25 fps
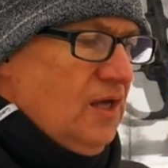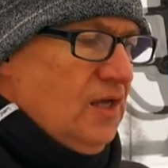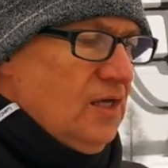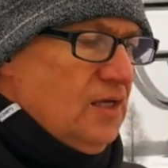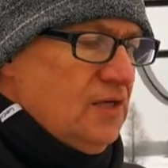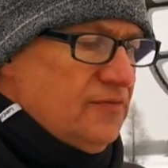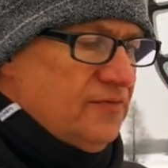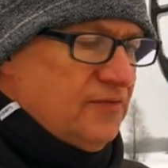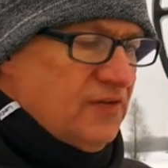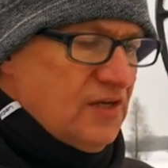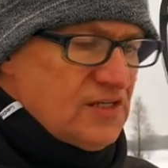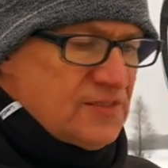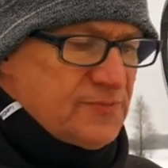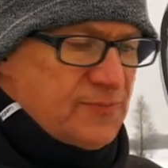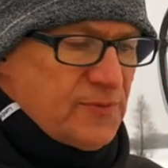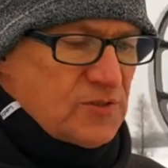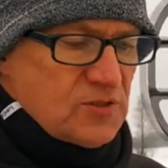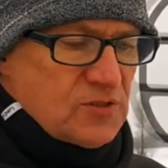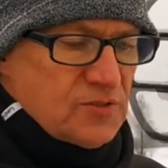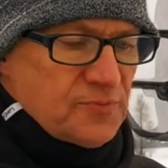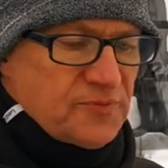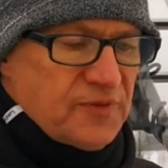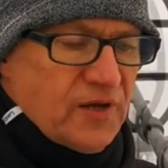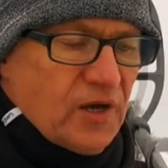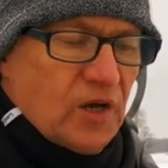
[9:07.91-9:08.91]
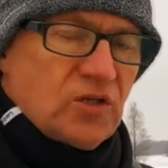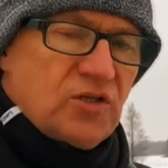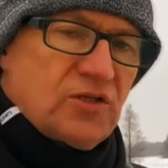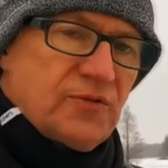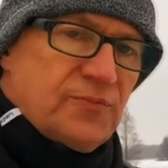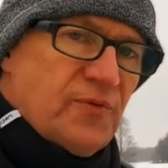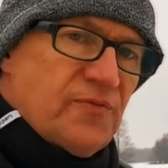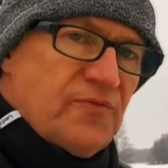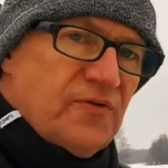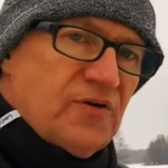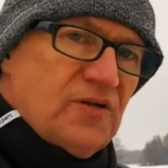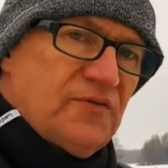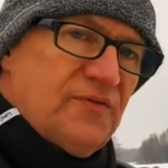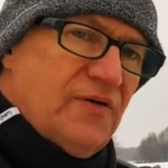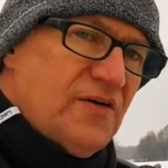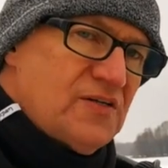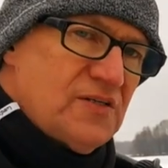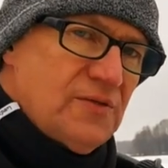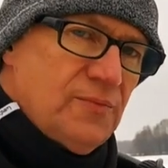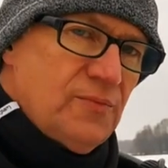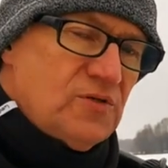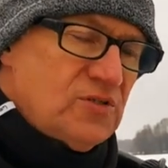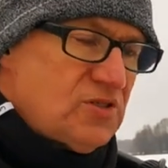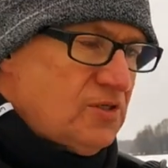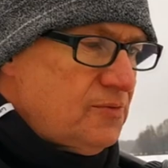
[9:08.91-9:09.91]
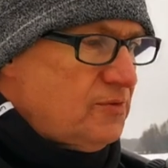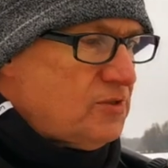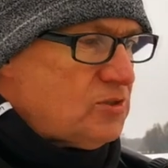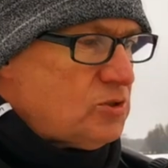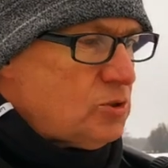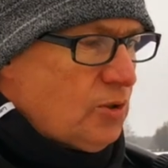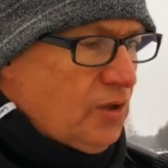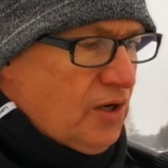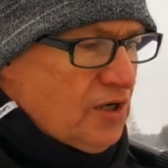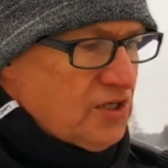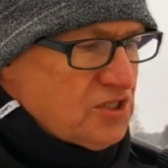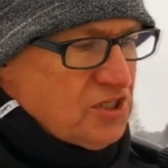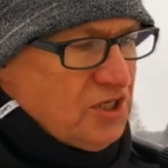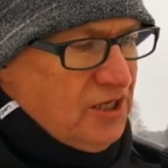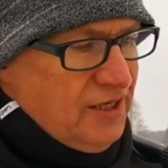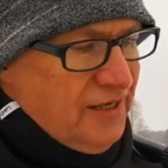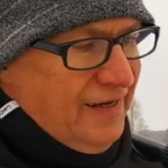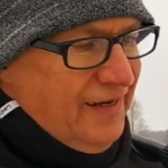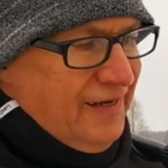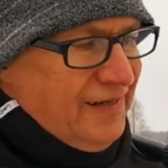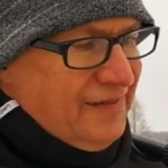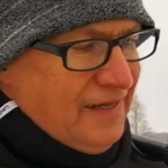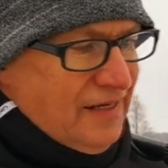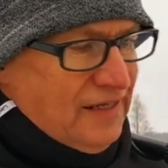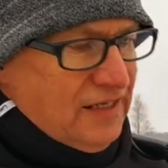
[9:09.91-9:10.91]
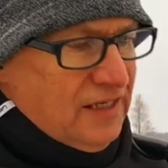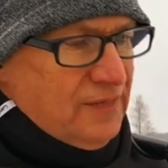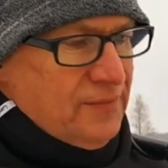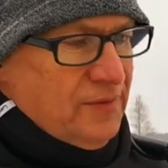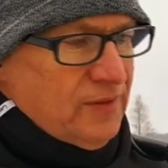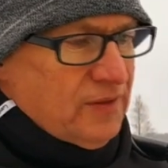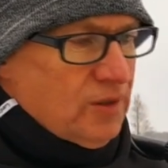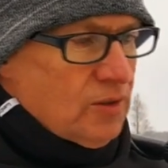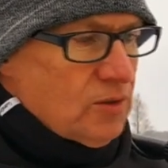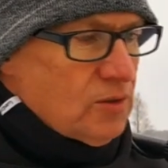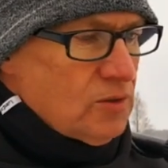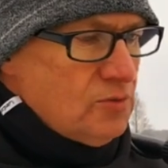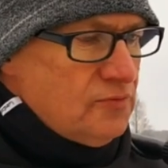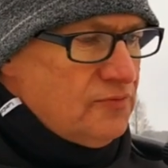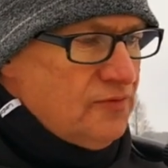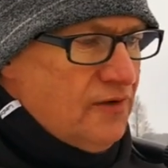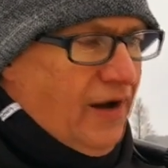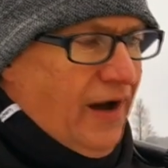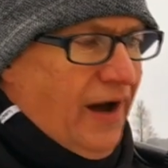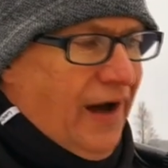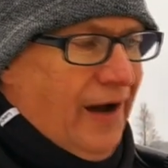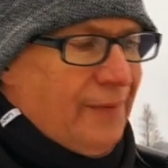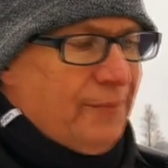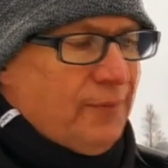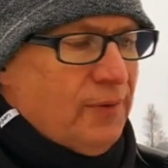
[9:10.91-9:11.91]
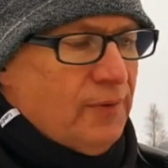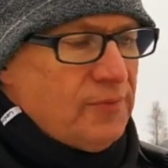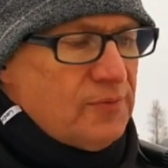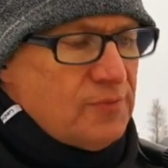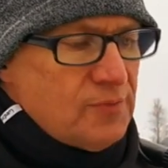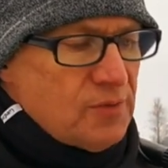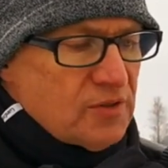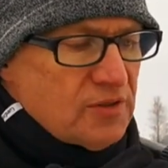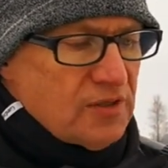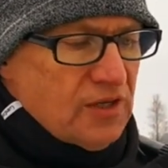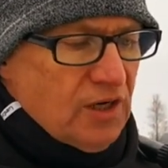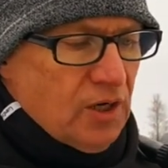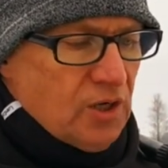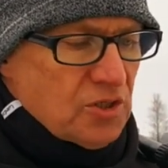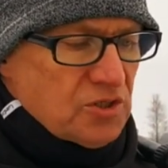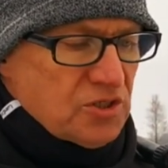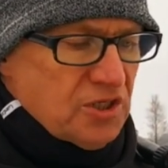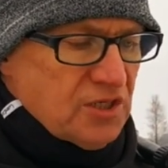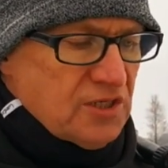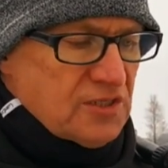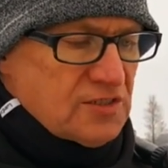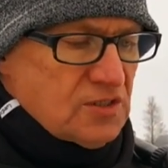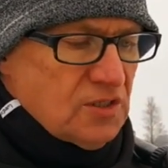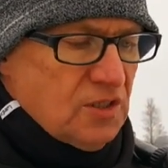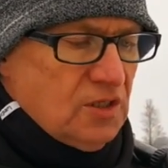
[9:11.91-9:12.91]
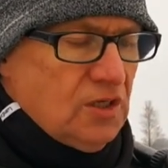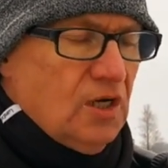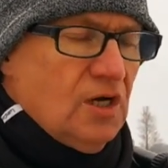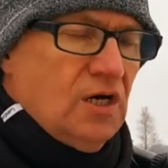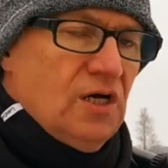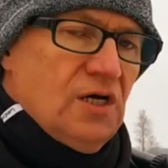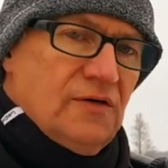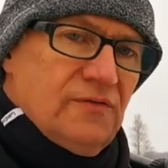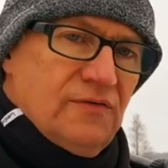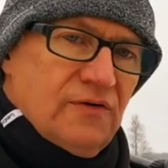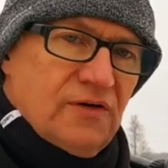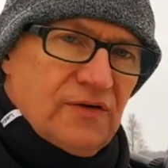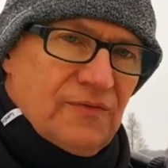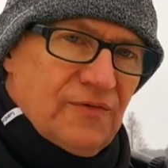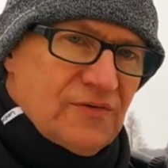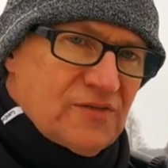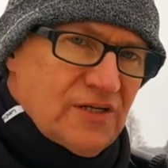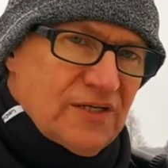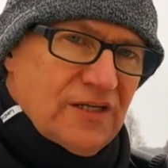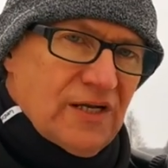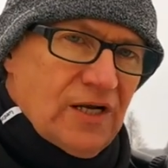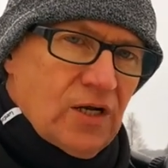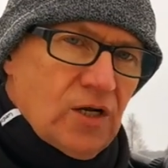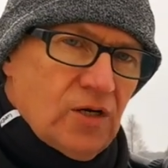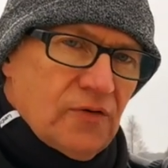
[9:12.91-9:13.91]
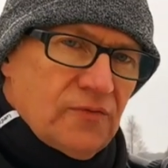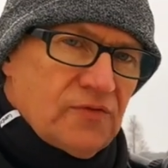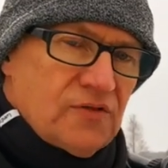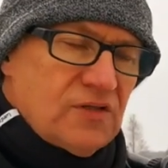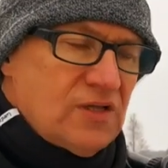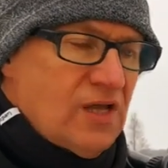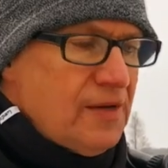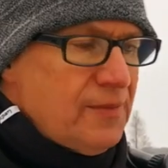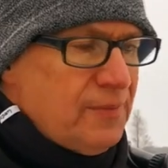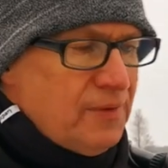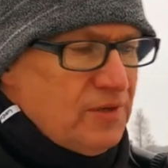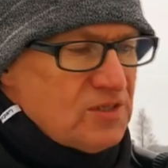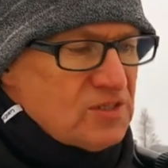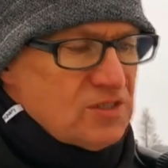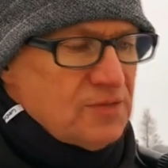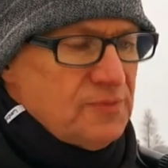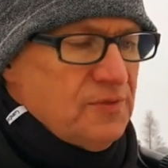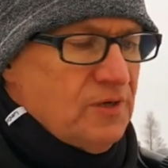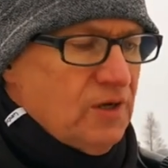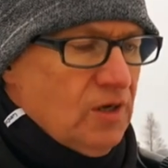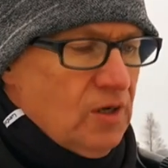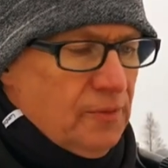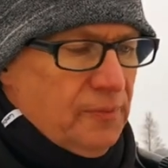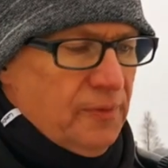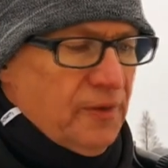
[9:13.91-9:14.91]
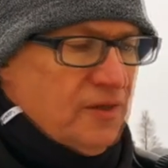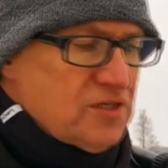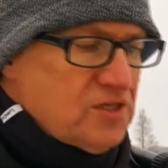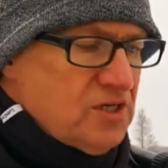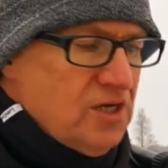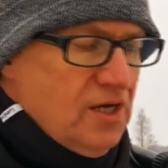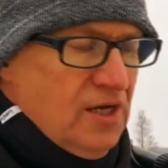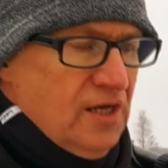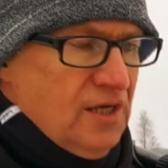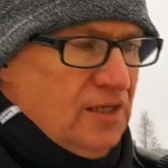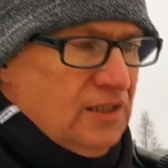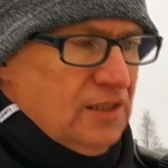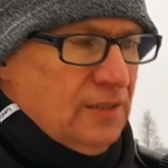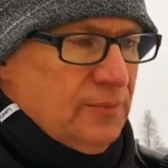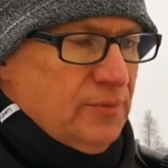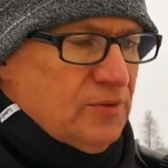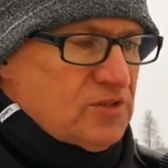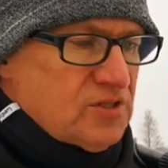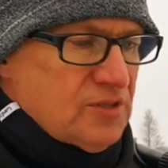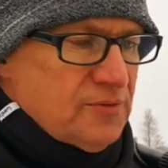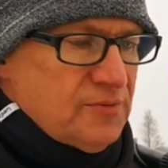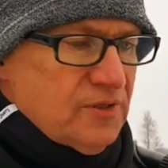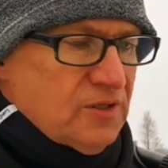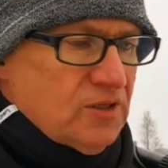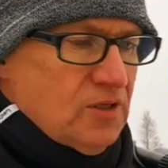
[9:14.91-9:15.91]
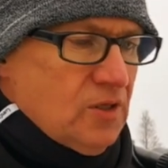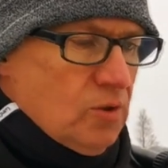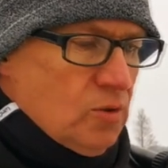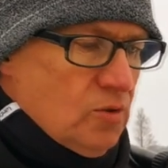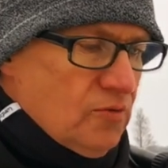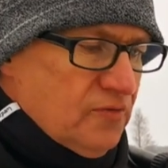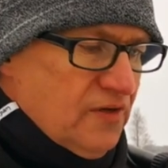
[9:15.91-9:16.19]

I w ten sposób tego typu wykrywaczem możemy szukać takich meteorytów, a pomimo tego, że jest to wykrywacz analogowy, nie będziemy kopać niepotrzebnych dołków.